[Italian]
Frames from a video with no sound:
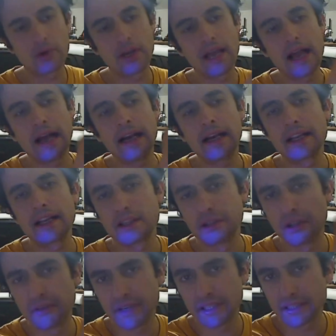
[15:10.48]
che anche se
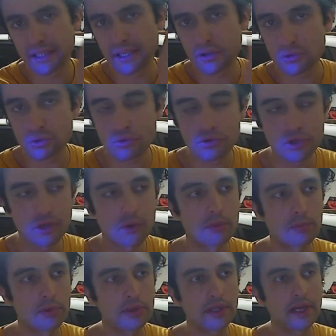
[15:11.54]
dovesse raggiungere quel
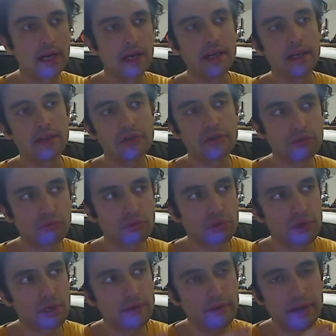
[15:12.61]
potere lì, innanzitutto ci
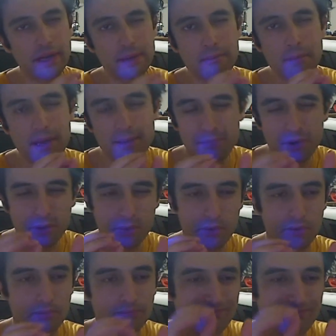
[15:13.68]
arriverebbe proprio